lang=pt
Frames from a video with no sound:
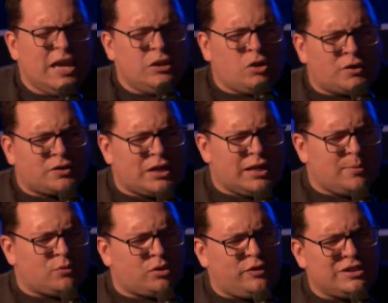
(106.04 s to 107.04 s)
e nós
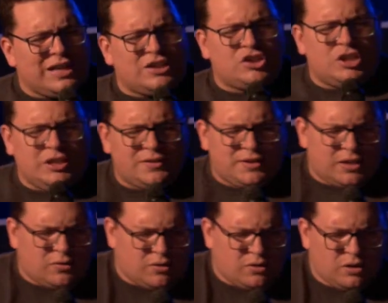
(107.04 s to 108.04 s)
queremos ouvir de Ti,
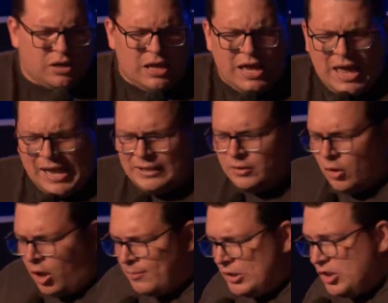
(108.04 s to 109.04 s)
Senhor, em
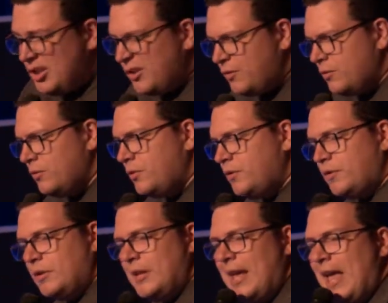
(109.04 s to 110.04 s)
nome de
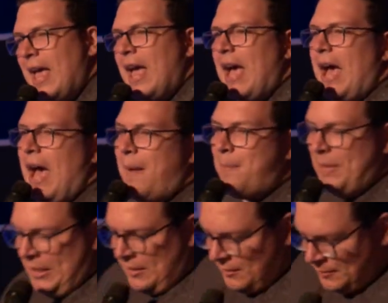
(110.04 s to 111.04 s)
Jesus. Amém.